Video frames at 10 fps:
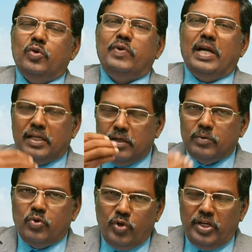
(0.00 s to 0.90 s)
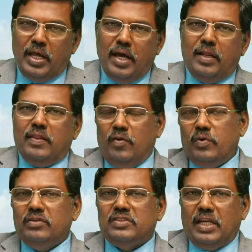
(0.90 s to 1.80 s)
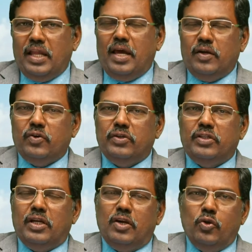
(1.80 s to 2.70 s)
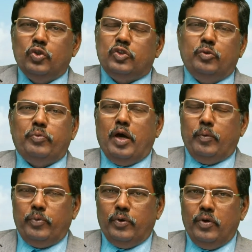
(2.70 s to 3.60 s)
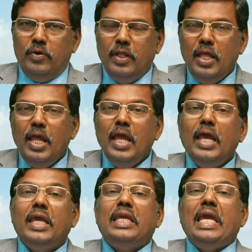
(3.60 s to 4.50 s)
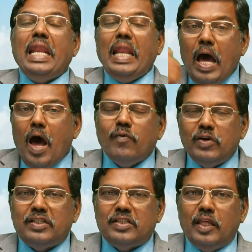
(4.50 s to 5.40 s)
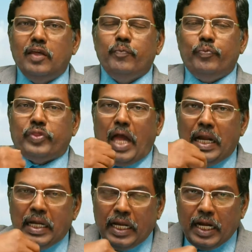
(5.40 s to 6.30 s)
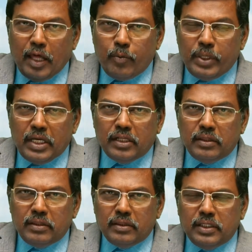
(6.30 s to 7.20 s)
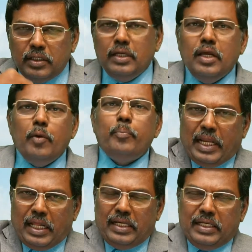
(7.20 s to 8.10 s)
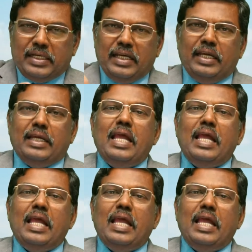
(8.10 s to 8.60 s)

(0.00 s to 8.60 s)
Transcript: ஒரு விளக்கம் கூறினார் அது எவ்வளவு சரியா இருக்கும்னு தெரியல யோசித்து பார்ப்போம் எல்லாவற்றையும் தன்னிடமிருந்து பிறருக்கு